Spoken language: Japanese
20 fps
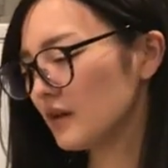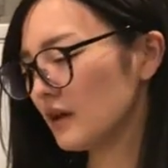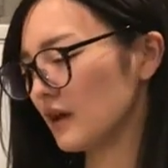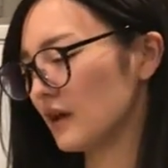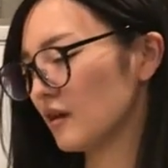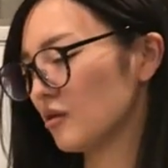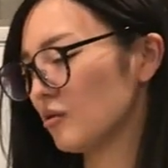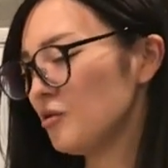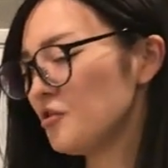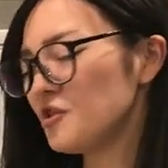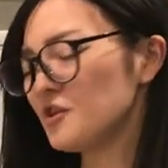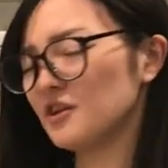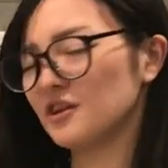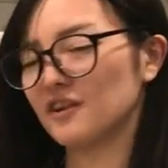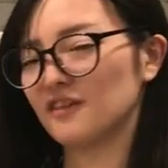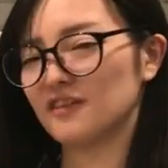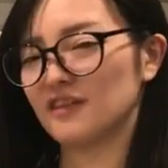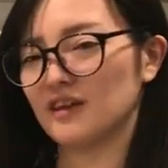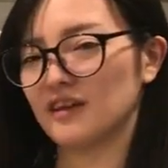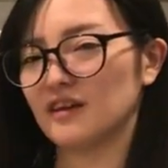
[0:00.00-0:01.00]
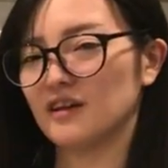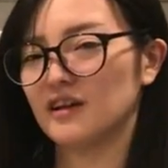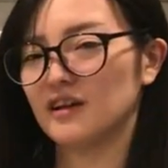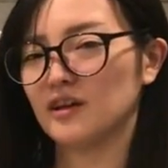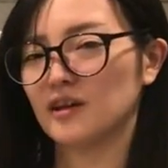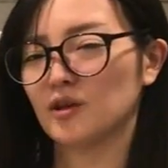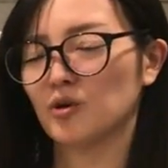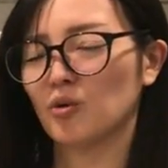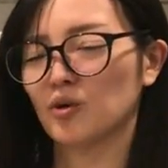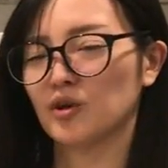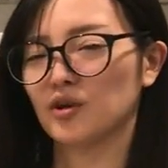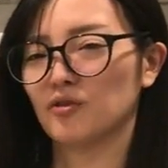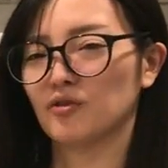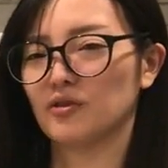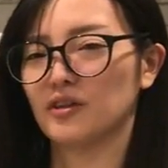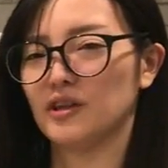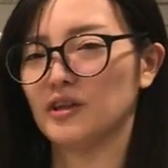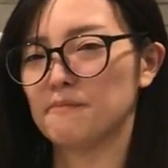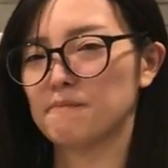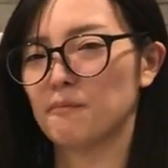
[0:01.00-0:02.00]
えー、くじにですね飛行機
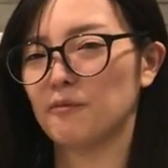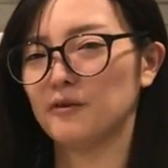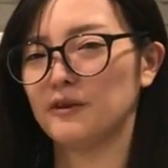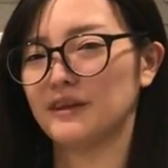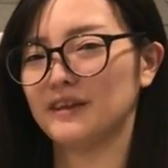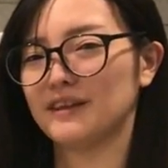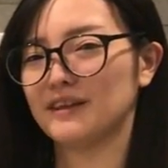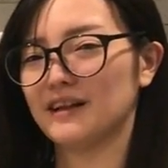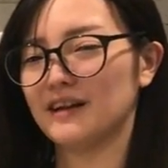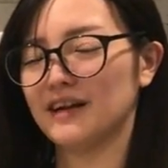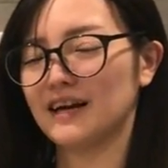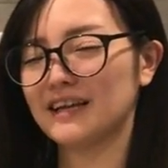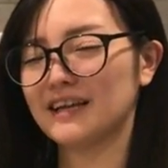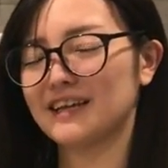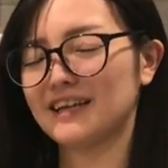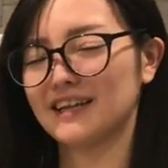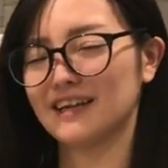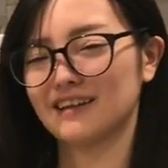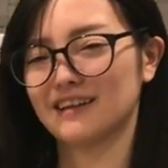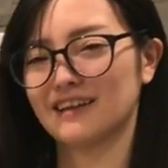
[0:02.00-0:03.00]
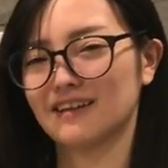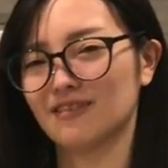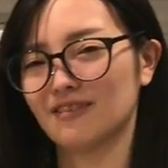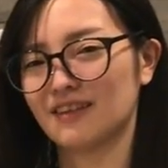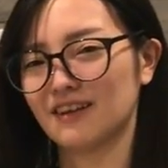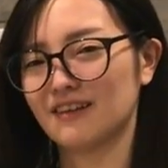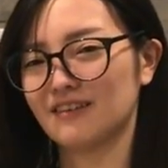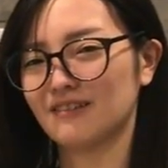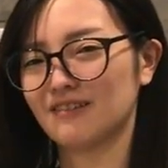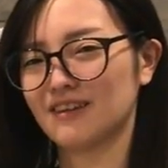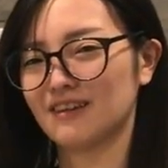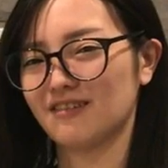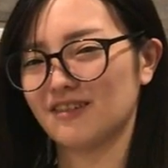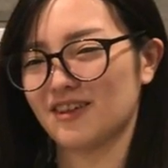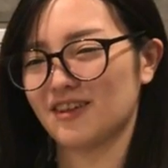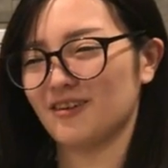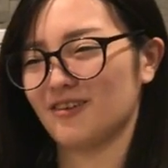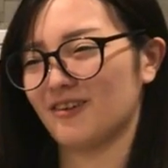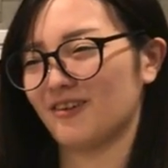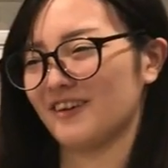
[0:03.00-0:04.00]
乗って日本に来てラッキーだったって、ね、言ってる
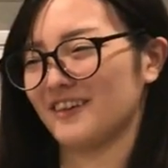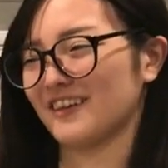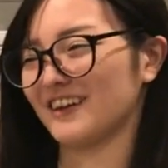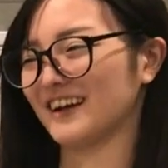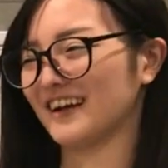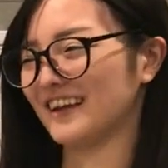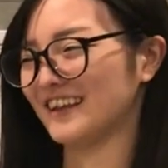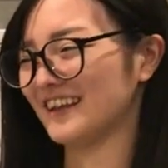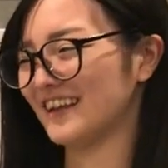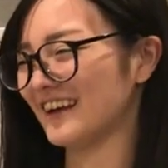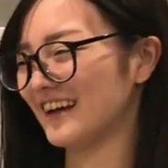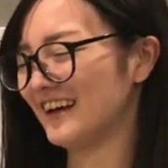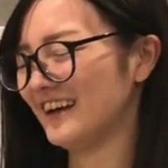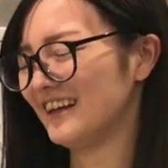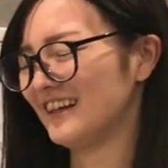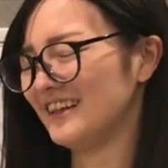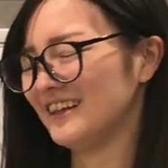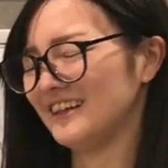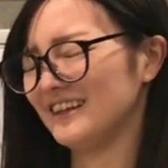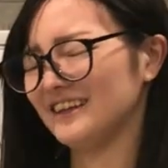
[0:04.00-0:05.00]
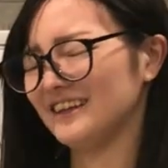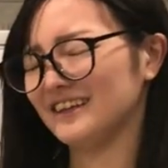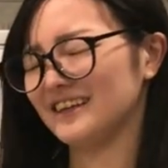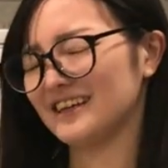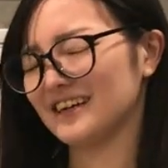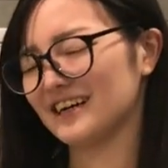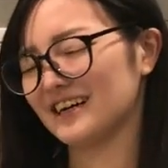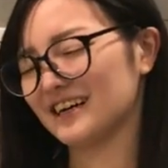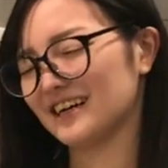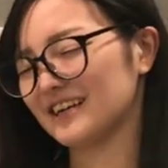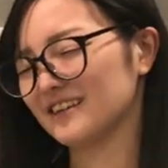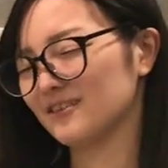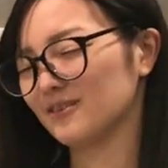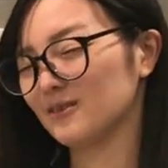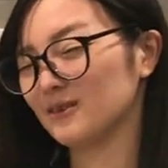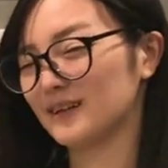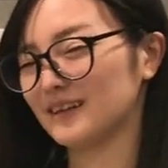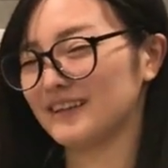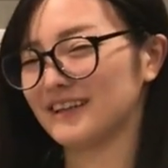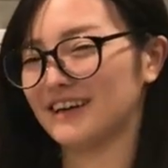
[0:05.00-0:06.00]
中国人がいて、いやー
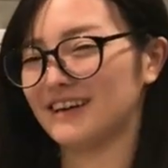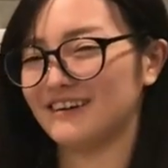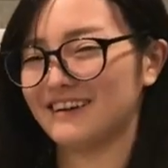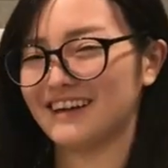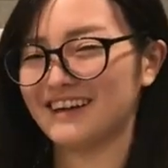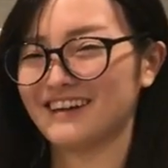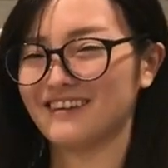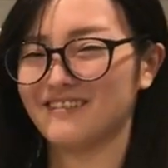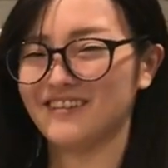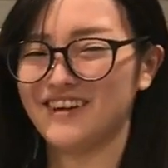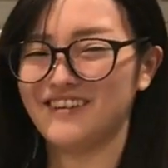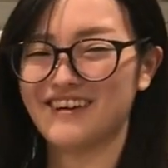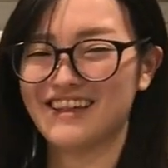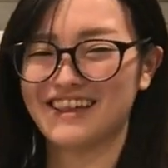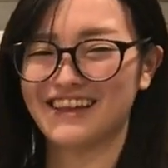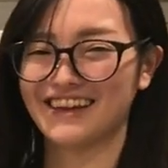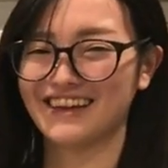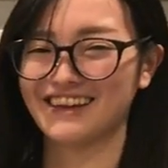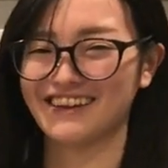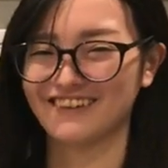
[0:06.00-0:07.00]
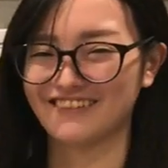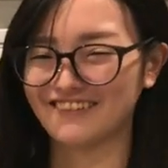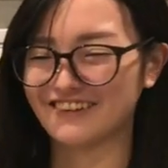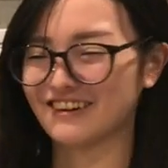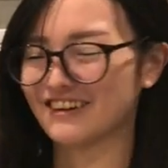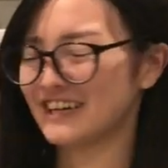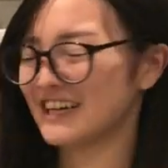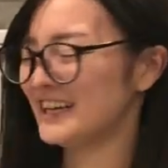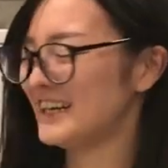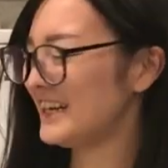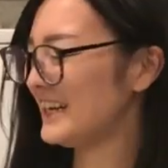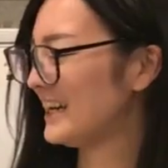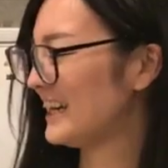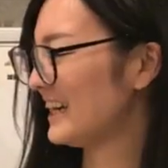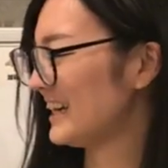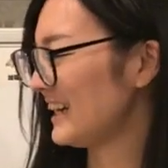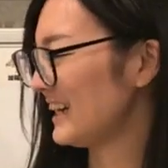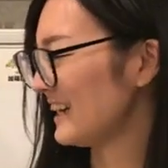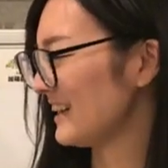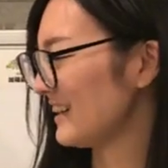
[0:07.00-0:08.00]
どうなんだろうなって思いましたけれども、
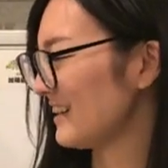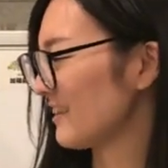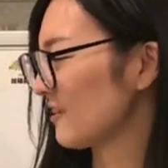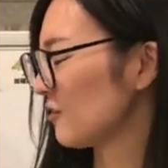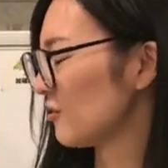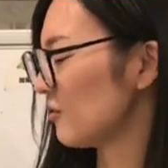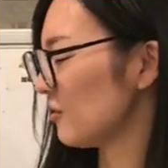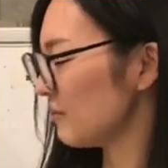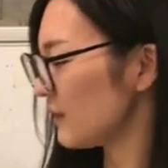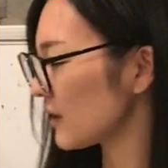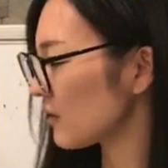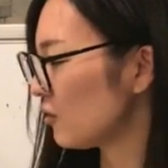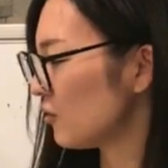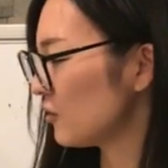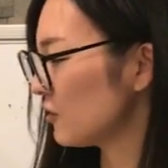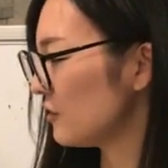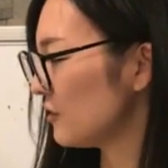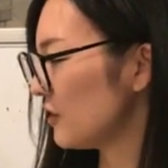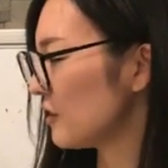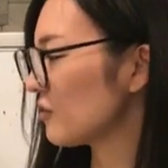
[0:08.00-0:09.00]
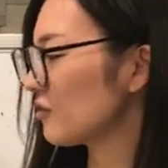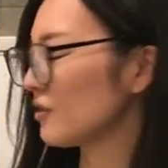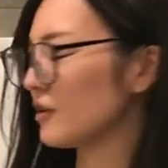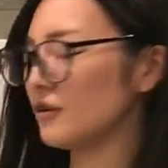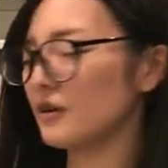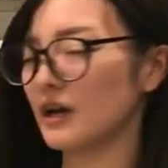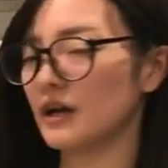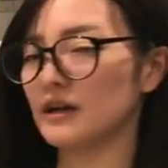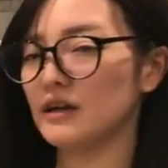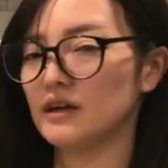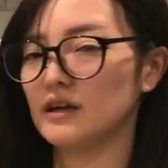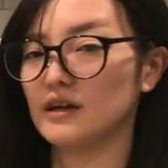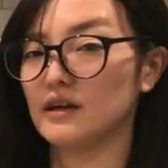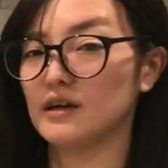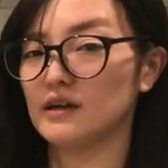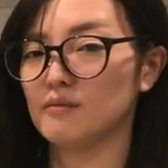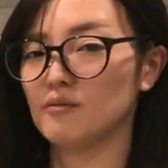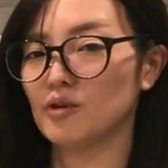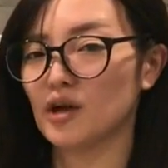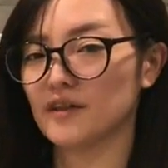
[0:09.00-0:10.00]
えーそうまあ、本当にねそれぐらい、
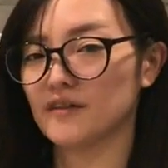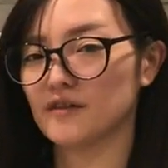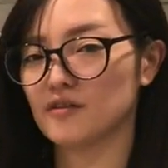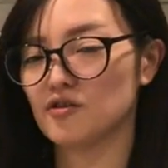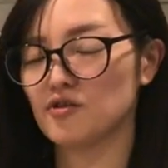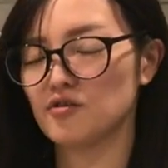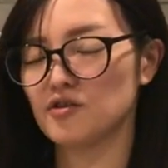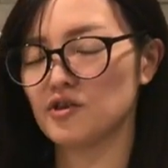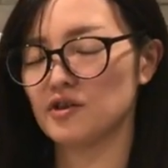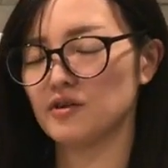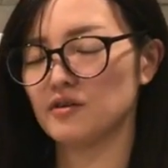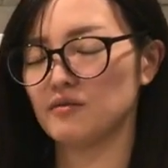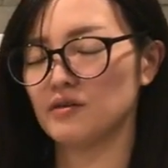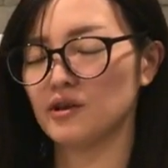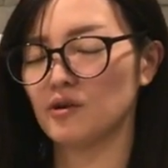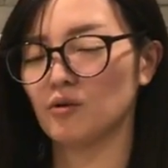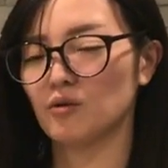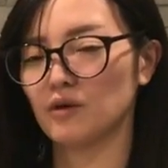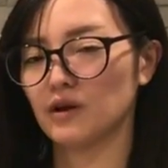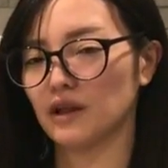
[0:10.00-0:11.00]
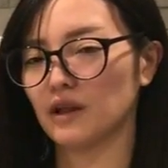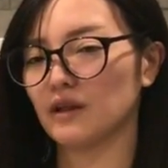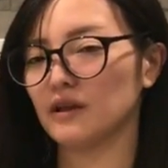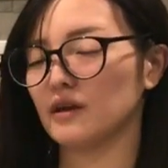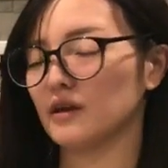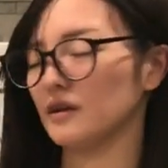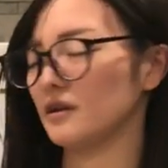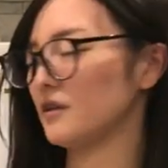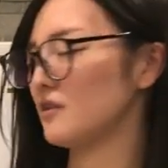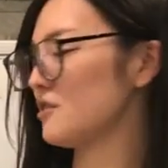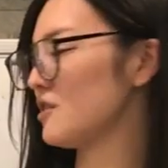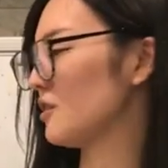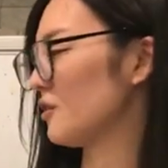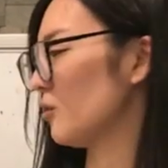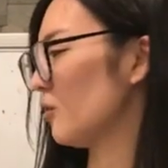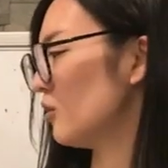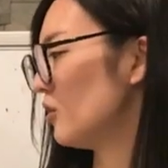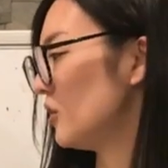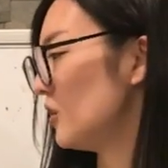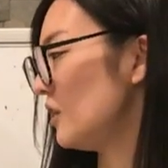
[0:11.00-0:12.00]
えー、朝じゅうじ以降はね、えー、きっちり
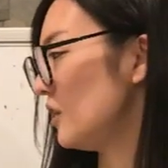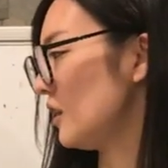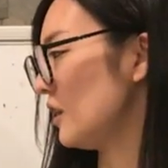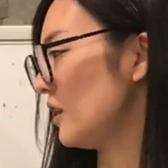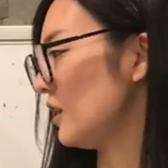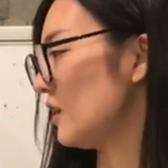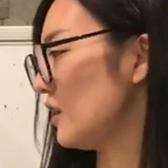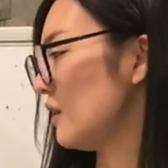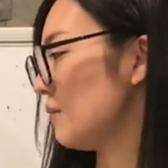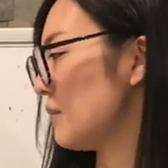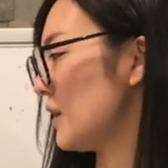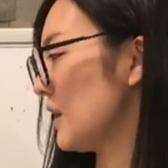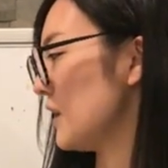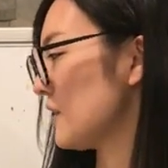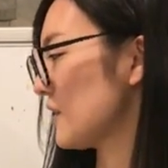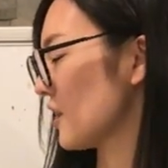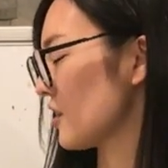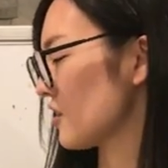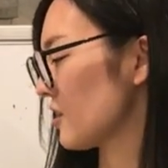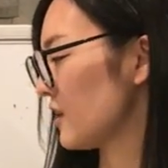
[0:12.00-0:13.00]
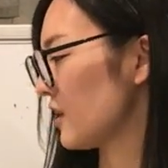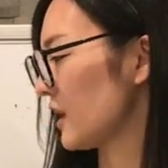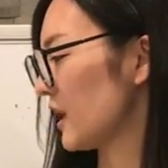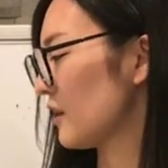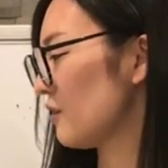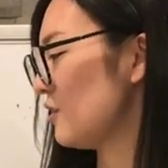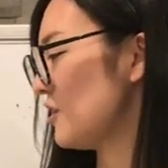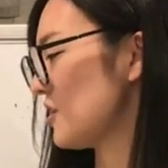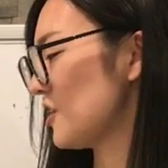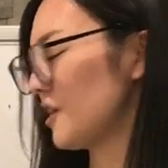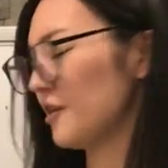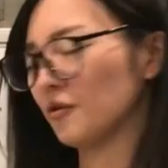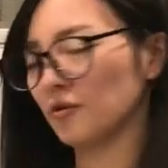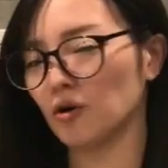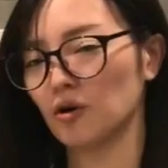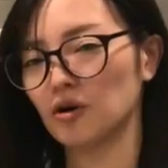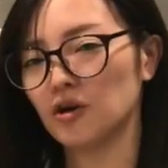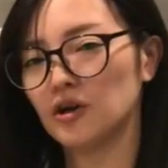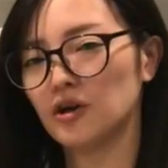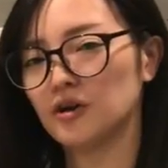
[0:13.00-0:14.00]
と、えーまあ、閉鎖して隔離している
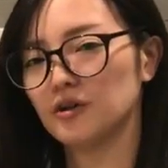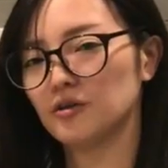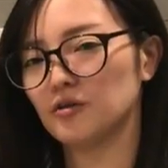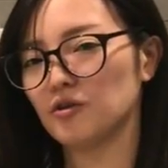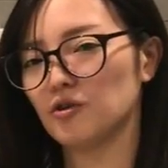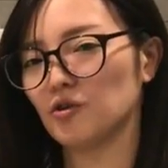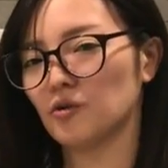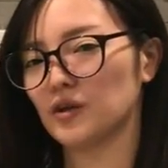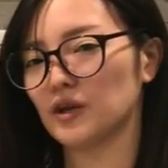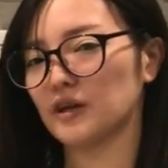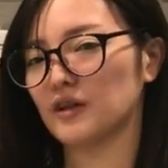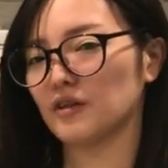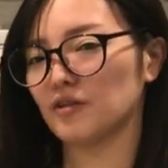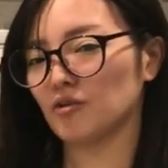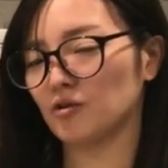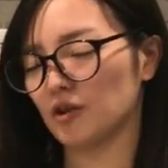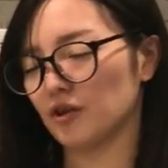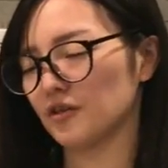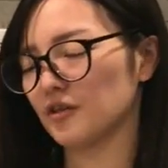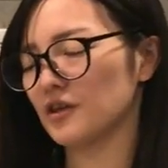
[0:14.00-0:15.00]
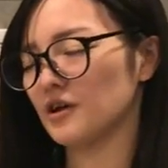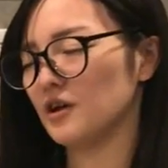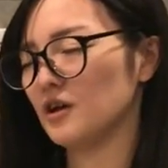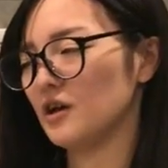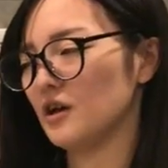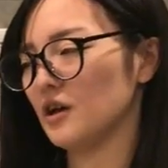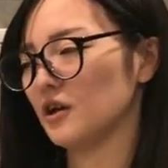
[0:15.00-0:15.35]
という状態だそうです。